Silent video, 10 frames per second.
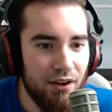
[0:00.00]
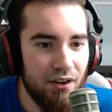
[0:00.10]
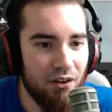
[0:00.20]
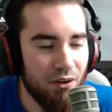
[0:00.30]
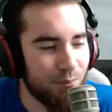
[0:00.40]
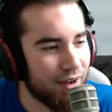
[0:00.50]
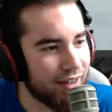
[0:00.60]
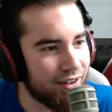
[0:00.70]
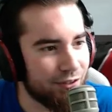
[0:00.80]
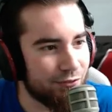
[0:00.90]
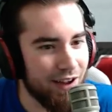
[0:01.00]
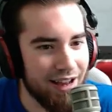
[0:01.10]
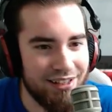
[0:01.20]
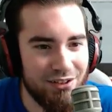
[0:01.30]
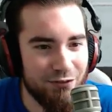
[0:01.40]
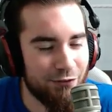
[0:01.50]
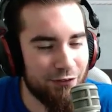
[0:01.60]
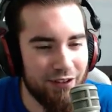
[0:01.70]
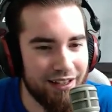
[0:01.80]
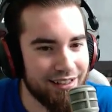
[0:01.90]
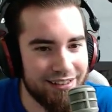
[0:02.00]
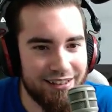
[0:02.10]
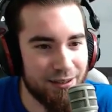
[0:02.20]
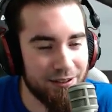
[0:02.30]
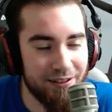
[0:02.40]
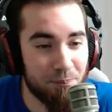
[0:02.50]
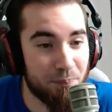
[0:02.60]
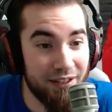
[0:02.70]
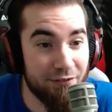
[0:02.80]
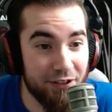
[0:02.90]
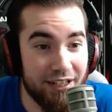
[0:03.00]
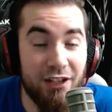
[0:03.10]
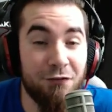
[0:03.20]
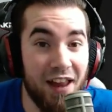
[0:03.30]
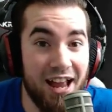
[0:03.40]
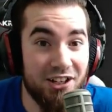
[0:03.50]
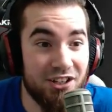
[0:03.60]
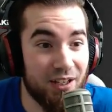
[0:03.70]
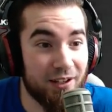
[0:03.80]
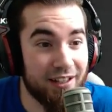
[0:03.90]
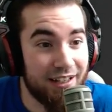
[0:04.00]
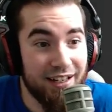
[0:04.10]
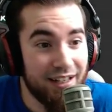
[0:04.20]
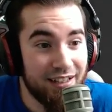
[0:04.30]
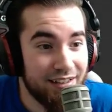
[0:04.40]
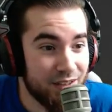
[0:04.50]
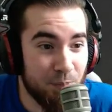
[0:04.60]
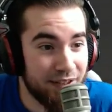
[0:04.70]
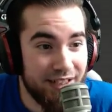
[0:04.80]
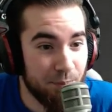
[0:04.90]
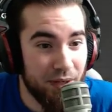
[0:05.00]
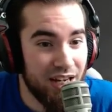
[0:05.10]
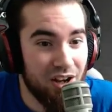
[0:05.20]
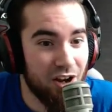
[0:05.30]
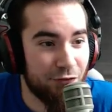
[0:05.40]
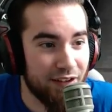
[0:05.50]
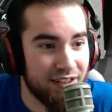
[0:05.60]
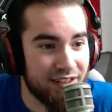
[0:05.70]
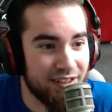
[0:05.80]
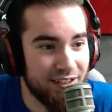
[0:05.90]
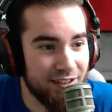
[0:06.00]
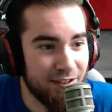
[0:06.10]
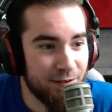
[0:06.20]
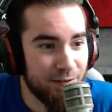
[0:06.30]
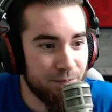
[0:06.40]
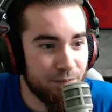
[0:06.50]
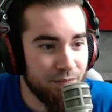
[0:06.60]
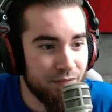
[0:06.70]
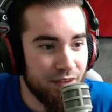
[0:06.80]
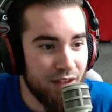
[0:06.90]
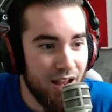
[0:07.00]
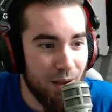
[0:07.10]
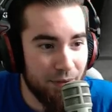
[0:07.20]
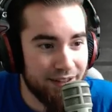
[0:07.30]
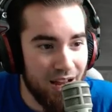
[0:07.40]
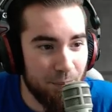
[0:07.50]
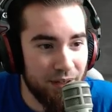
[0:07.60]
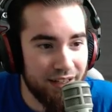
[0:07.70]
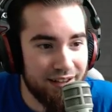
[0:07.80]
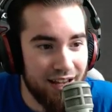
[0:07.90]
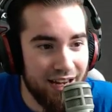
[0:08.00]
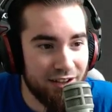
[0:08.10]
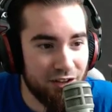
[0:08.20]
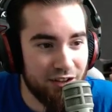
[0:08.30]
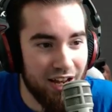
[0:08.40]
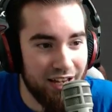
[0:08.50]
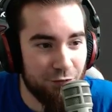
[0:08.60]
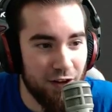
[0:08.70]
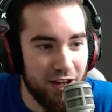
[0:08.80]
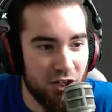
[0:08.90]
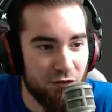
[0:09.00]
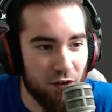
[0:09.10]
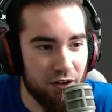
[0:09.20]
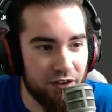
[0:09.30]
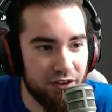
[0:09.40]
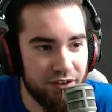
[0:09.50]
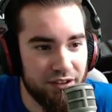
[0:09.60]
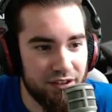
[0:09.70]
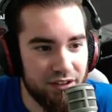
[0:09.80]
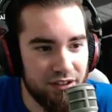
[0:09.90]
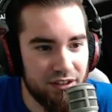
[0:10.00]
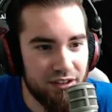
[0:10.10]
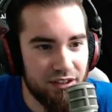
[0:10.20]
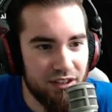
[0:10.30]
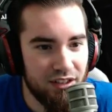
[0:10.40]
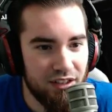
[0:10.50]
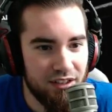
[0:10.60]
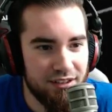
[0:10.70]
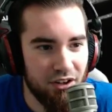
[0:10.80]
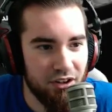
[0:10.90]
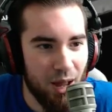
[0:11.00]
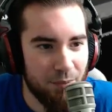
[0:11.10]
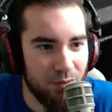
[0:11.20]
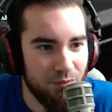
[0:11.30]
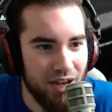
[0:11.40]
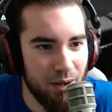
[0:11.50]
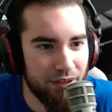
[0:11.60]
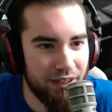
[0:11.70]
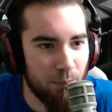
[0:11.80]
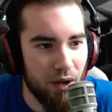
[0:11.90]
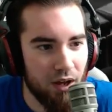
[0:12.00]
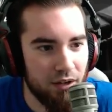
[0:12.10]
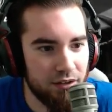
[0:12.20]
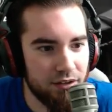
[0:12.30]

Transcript: Oh mein Gott, was für das. Ich, ich bin wirklich geflasht. Ich, das passiert mir nicht häufig. Aber da bin ich jetzt echt total geflasht von. So, und ab zum Timekeeper.